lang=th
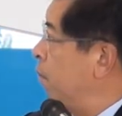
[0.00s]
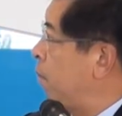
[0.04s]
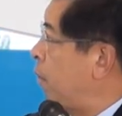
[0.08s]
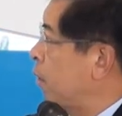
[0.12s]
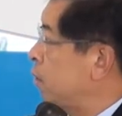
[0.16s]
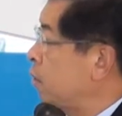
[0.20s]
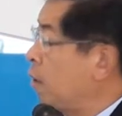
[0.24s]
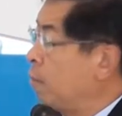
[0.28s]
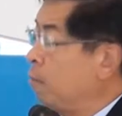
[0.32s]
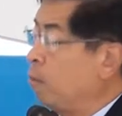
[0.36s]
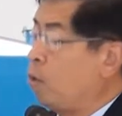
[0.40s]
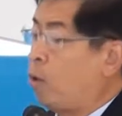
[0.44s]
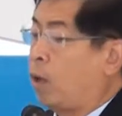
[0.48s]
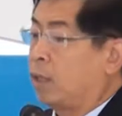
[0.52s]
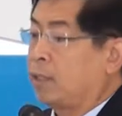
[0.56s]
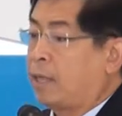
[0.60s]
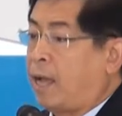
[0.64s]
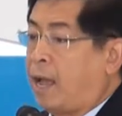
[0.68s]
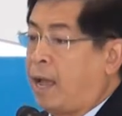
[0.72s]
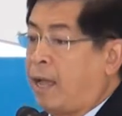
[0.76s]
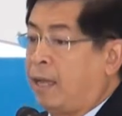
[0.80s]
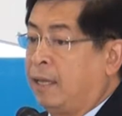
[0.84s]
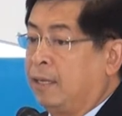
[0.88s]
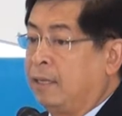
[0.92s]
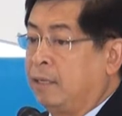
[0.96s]
บอททอมควอ
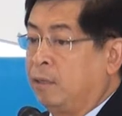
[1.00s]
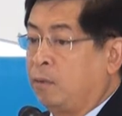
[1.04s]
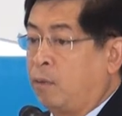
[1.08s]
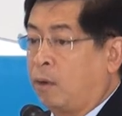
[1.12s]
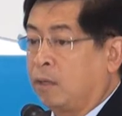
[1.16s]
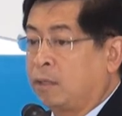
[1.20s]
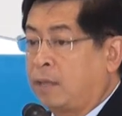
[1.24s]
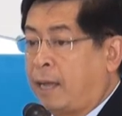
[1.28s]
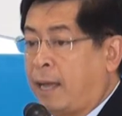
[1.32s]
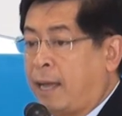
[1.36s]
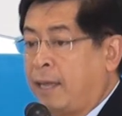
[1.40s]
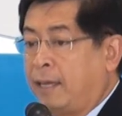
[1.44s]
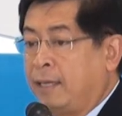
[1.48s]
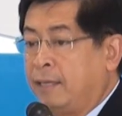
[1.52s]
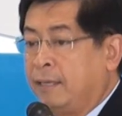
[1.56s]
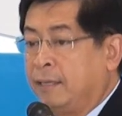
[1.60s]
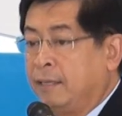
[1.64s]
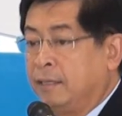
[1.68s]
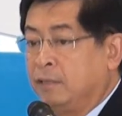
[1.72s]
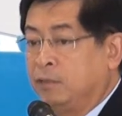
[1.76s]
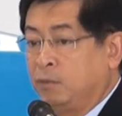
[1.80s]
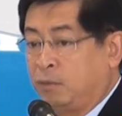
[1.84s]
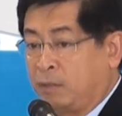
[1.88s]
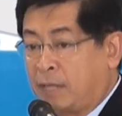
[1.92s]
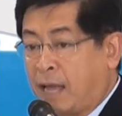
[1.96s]
ไทคือควอไท
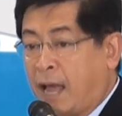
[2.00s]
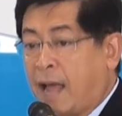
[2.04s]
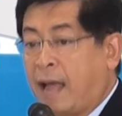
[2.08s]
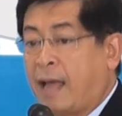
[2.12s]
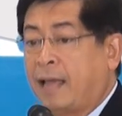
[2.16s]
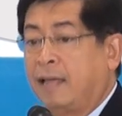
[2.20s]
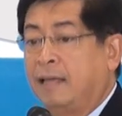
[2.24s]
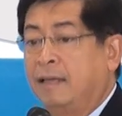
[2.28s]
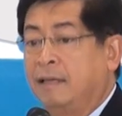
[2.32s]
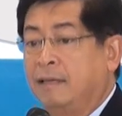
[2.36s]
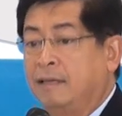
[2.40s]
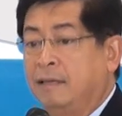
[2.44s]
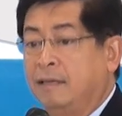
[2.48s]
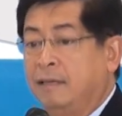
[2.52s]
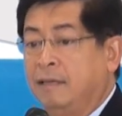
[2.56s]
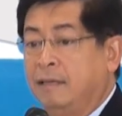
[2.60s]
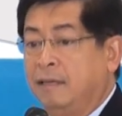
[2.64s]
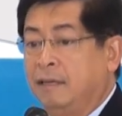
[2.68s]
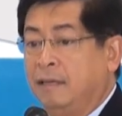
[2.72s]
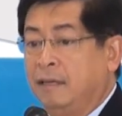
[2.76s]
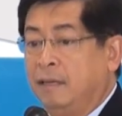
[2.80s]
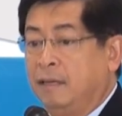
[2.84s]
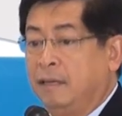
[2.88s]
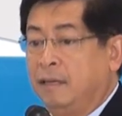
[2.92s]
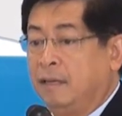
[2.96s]
สุดท้าย
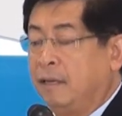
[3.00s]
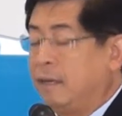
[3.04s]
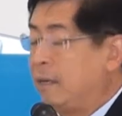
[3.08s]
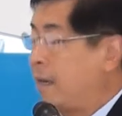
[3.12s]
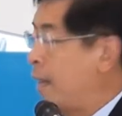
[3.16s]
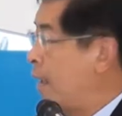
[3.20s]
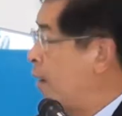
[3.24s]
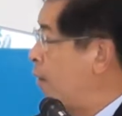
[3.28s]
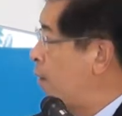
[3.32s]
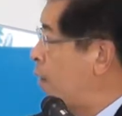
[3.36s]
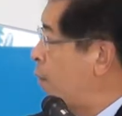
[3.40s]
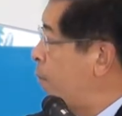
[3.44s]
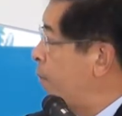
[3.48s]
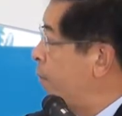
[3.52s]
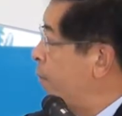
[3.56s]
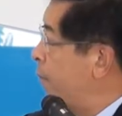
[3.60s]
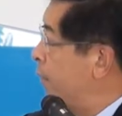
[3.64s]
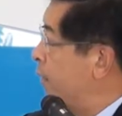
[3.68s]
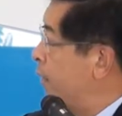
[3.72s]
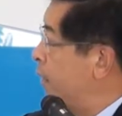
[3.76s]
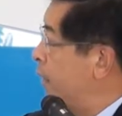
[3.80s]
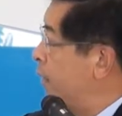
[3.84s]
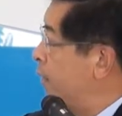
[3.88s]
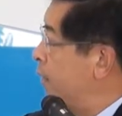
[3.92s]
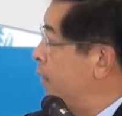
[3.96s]
แล้วเราเป็น
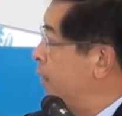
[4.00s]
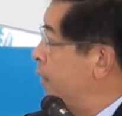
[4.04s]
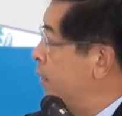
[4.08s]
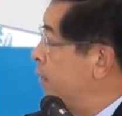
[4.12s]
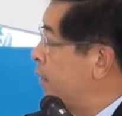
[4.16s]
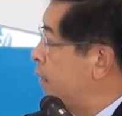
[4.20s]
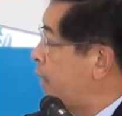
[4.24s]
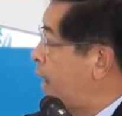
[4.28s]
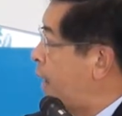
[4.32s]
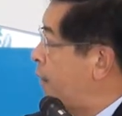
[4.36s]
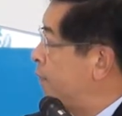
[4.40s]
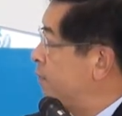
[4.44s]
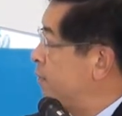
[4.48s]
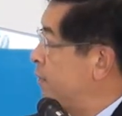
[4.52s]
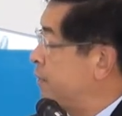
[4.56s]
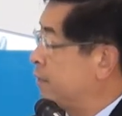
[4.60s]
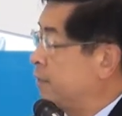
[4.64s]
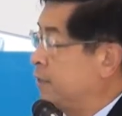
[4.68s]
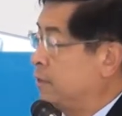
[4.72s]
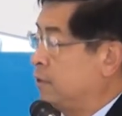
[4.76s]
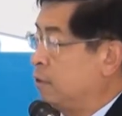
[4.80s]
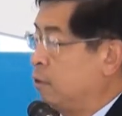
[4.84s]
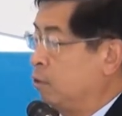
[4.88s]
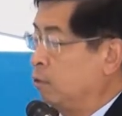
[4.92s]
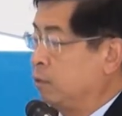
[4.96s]
ประเทศที่กราฟ
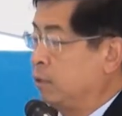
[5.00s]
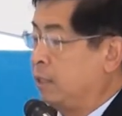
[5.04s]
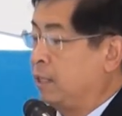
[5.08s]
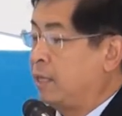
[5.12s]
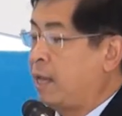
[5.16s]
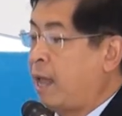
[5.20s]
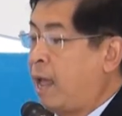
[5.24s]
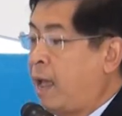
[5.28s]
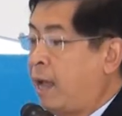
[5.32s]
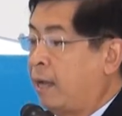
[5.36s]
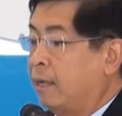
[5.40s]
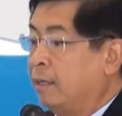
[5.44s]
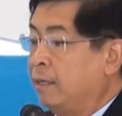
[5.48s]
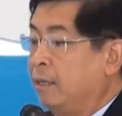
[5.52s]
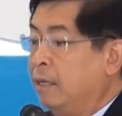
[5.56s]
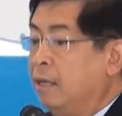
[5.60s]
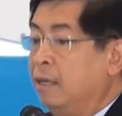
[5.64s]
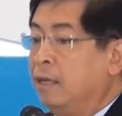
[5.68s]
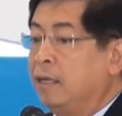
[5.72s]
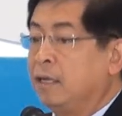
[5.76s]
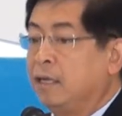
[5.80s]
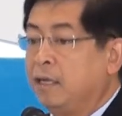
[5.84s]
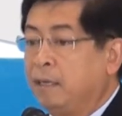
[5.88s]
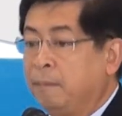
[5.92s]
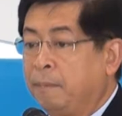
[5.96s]
โชว์สีแดง
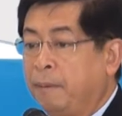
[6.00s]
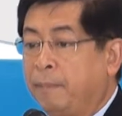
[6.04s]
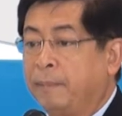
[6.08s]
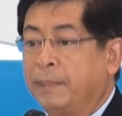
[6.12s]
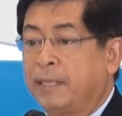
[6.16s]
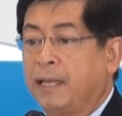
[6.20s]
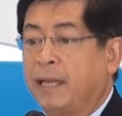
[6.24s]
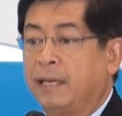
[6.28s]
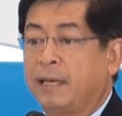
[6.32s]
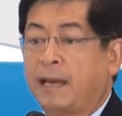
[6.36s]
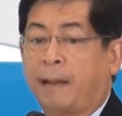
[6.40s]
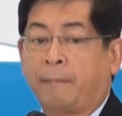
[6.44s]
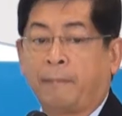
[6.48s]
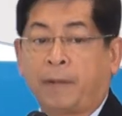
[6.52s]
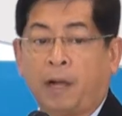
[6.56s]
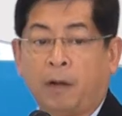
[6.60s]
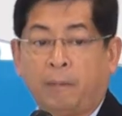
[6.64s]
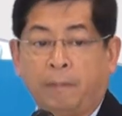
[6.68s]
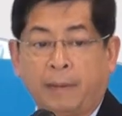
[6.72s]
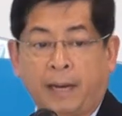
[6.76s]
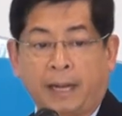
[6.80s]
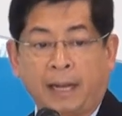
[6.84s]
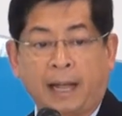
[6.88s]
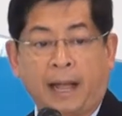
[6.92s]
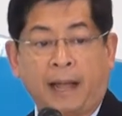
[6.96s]
ขึ้นเป็นประเทศนำ
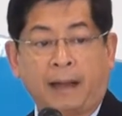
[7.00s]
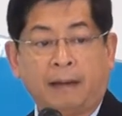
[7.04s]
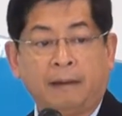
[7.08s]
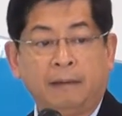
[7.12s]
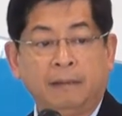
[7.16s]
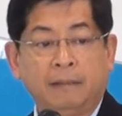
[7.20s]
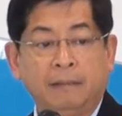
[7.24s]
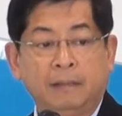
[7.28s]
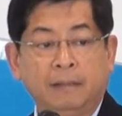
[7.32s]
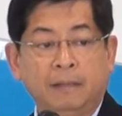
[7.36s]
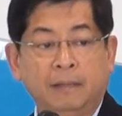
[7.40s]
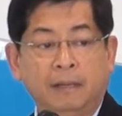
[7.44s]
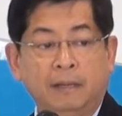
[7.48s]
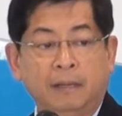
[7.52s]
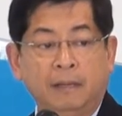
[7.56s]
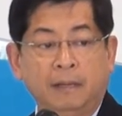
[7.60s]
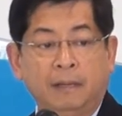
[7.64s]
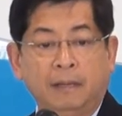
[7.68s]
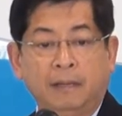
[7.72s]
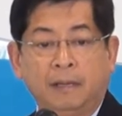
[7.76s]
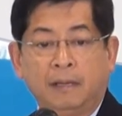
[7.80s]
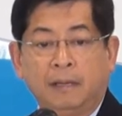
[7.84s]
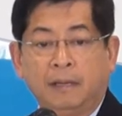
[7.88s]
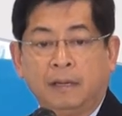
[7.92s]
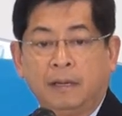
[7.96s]
เข้าพลังงาน
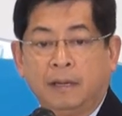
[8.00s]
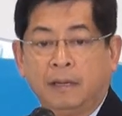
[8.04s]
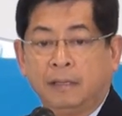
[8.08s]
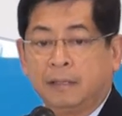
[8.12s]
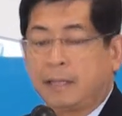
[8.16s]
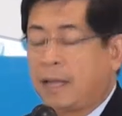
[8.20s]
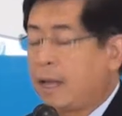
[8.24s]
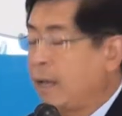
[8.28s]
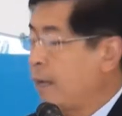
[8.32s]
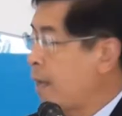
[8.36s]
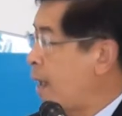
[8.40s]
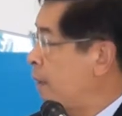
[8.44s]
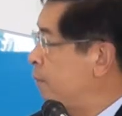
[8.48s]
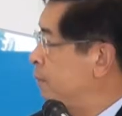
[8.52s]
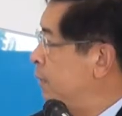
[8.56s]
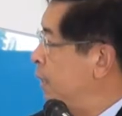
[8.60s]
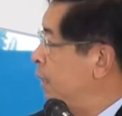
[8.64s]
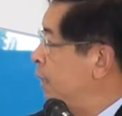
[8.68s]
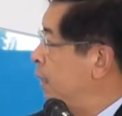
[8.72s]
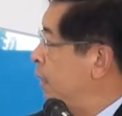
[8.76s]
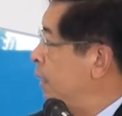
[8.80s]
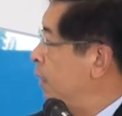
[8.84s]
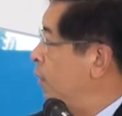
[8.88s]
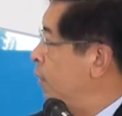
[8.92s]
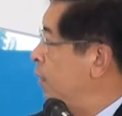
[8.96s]
ถ้ากราฟ
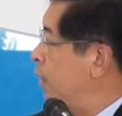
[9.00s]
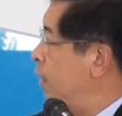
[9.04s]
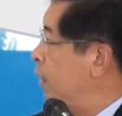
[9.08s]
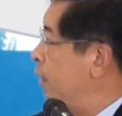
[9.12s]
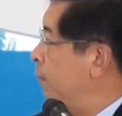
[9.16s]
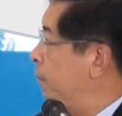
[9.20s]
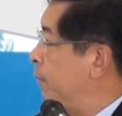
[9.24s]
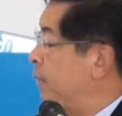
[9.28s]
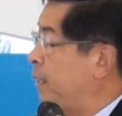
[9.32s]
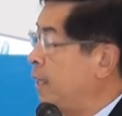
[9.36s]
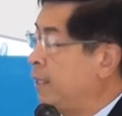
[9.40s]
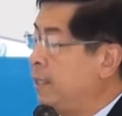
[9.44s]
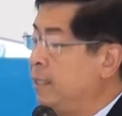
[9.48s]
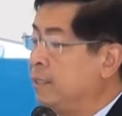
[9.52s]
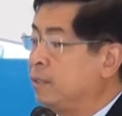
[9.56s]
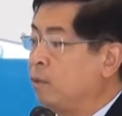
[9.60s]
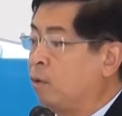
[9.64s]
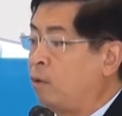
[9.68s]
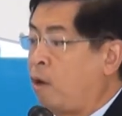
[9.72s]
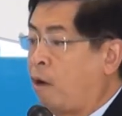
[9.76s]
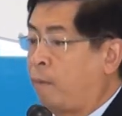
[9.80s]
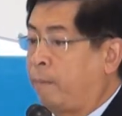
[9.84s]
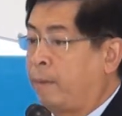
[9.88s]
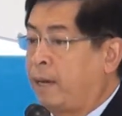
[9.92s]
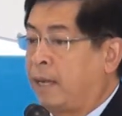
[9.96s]
สีเขียวนี่คือประเทศที่
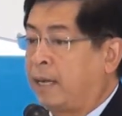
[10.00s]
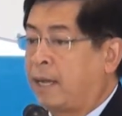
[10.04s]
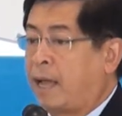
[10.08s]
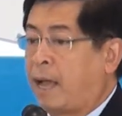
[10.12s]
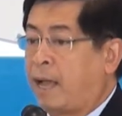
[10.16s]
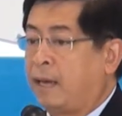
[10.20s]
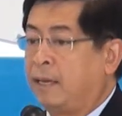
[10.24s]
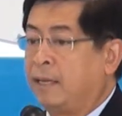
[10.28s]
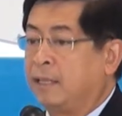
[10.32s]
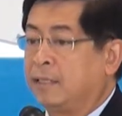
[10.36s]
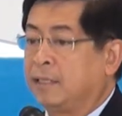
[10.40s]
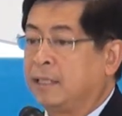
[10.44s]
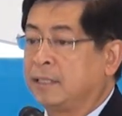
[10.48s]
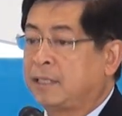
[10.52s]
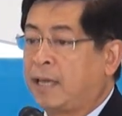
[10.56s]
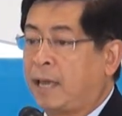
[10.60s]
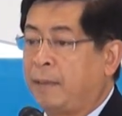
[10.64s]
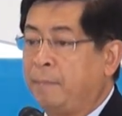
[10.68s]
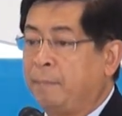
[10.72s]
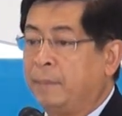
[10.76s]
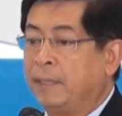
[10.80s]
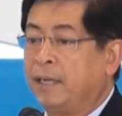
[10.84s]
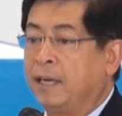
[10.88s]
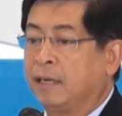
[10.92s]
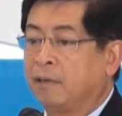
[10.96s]
ส่งออกพลังงานเนี่ยจะ
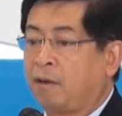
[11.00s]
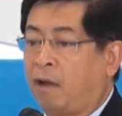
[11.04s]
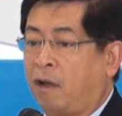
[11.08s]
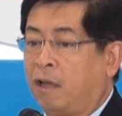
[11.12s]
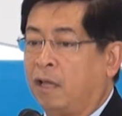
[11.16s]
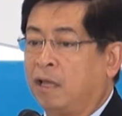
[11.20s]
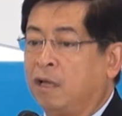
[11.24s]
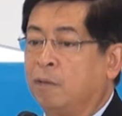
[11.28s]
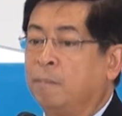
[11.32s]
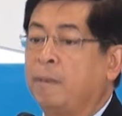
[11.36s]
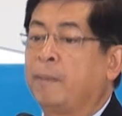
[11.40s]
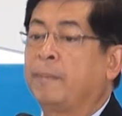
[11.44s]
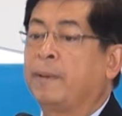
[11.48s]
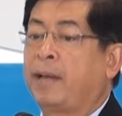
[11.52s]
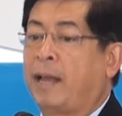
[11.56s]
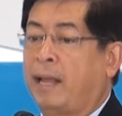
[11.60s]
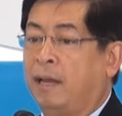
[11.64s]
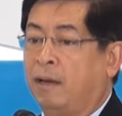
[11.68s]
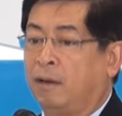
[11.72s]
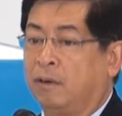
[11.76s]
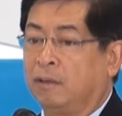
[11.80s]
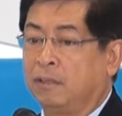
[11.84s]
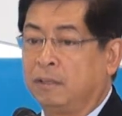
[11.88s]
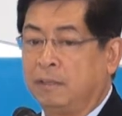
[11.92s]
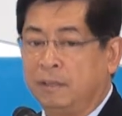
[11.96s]
ใช้เปลืองหน่อยก็ไม่เป็น
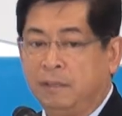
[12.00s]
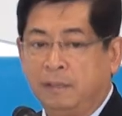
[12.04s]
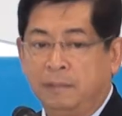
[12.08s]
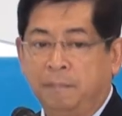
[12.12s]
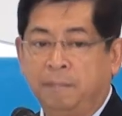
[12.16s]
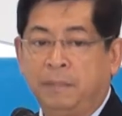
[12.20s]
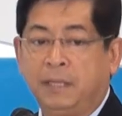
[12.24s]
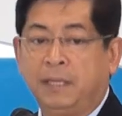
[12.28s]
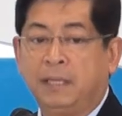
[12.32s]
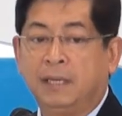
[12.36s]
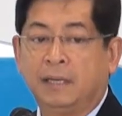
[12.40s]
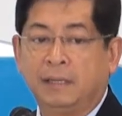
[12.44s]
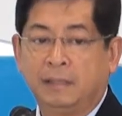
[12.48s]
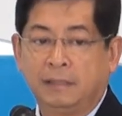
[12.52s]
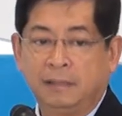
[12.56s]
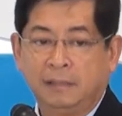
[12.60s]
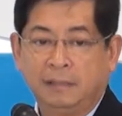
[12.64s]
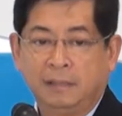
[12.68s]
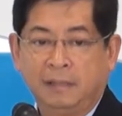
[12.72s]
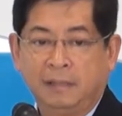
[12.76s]
ไรหรอก มีเยอะ